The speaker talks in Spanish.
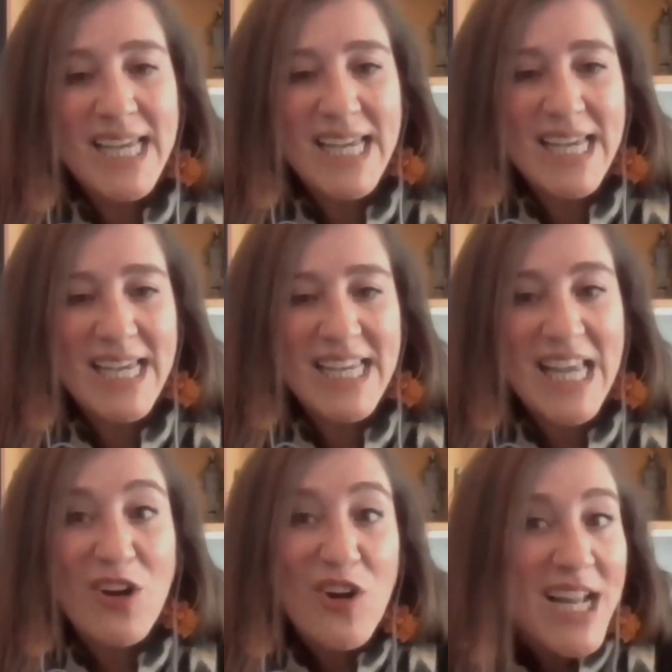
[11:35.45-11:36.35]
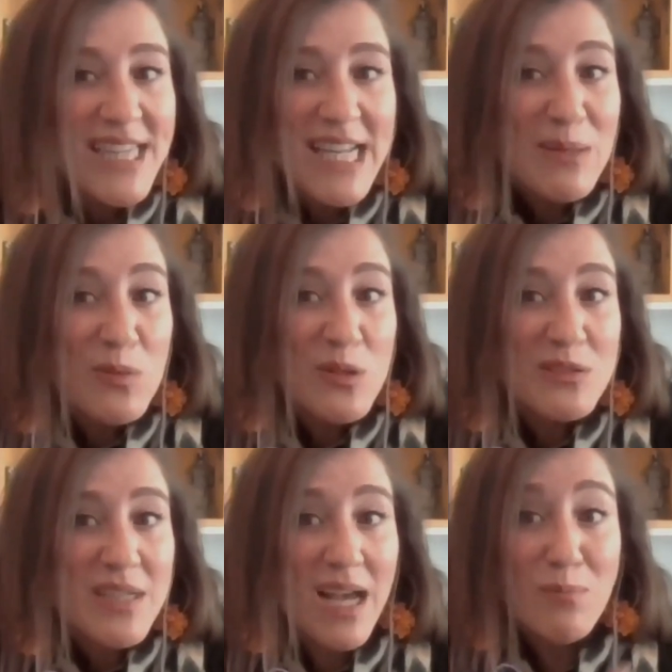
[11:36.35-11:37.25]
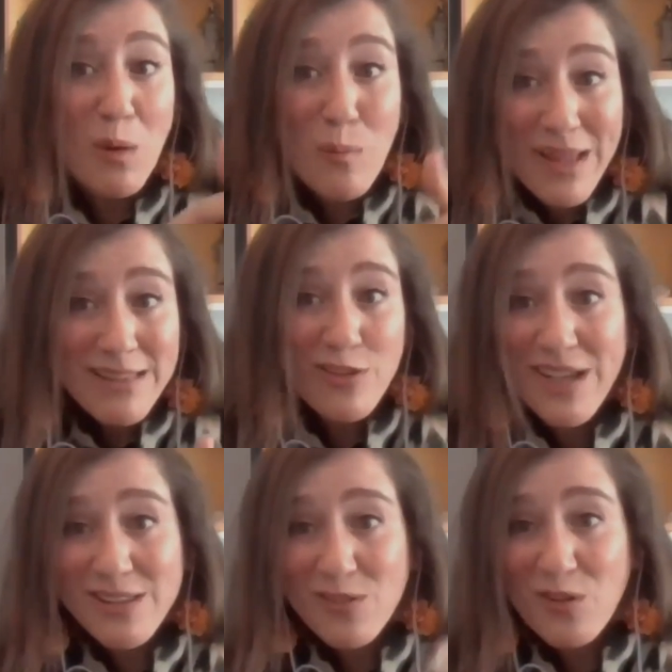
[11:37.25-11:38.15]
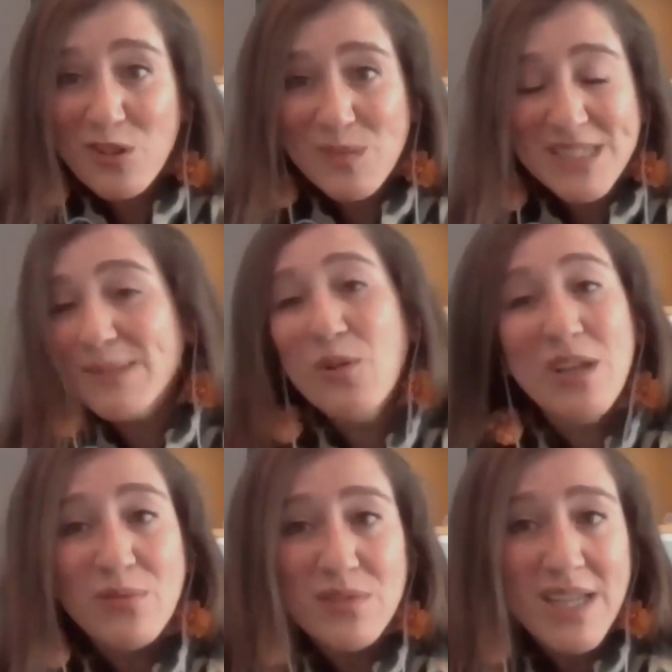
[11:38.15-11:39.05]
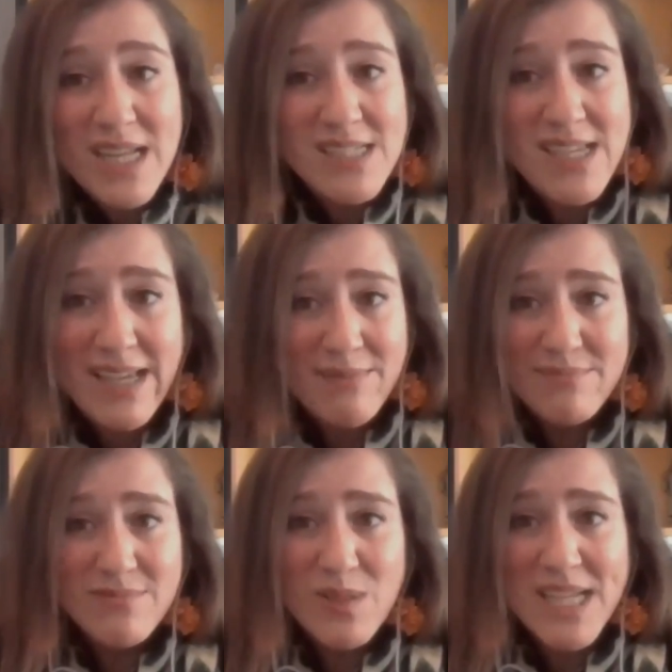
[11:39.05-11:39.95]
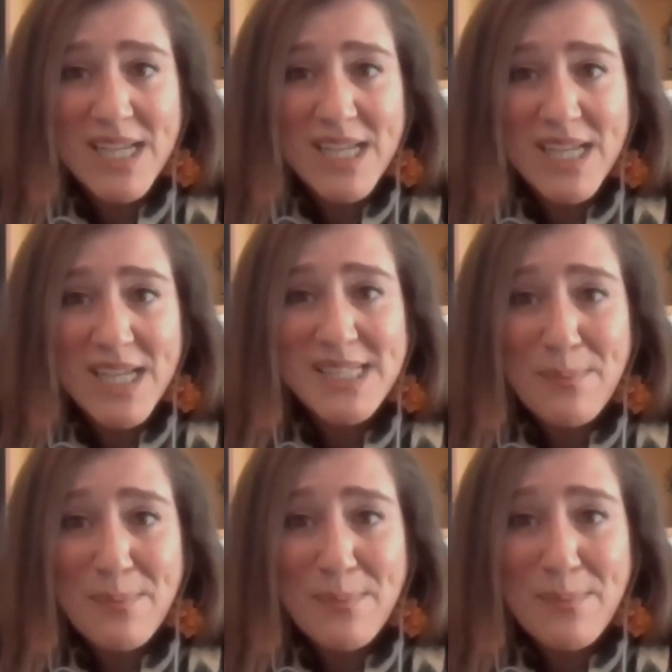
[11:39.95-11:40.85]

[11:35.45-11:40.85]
Eh, y ahora tenemos al momento, y esto lo comenzamos a difundir hace una semana,